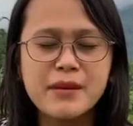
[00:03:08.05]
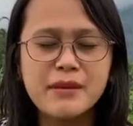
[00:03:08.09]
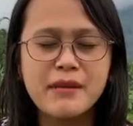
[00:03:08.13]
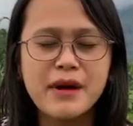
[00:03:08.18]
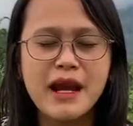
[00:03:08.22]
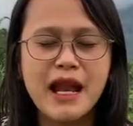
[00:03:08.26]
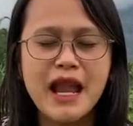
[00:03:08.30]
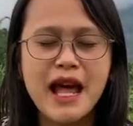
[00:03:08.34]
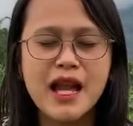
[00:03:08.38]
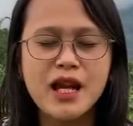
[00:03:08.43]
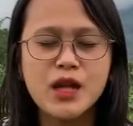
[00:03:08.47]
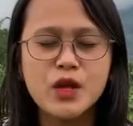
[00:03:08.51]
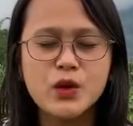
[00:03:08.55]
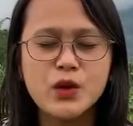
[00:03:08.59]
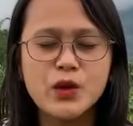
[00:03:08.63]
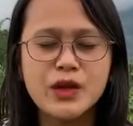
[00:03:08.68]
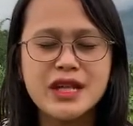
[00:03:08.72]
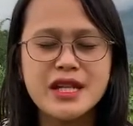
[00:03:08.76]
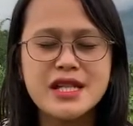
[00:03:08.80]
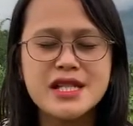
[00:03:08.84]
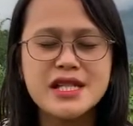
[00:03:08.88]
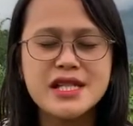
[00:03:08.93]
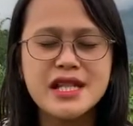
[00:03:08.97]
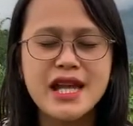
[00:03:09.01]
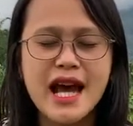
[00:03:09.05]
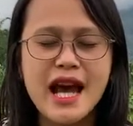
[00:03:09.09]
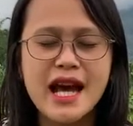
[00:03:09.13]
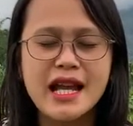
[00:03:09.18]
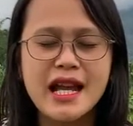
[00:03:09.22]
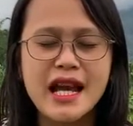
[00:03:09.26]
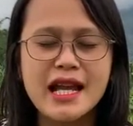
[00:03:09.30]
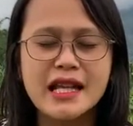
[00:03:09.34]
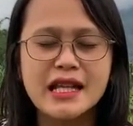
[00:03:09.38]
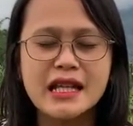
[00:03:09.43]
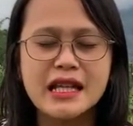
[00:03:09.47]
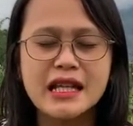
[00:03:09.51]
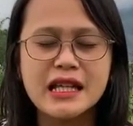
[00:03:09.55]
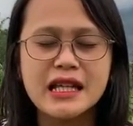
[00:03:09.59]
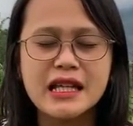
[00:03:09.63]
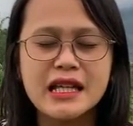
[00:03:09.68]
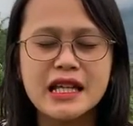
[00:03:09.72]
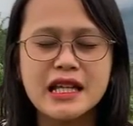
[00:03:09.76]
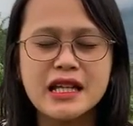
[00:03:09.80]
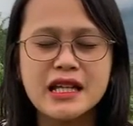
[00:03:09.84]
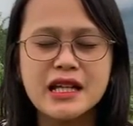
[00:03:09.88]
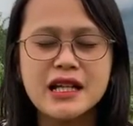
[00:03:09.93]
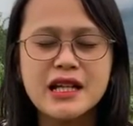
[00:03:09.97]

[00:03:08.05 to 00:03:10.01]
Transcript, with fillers: melalui siaran ini.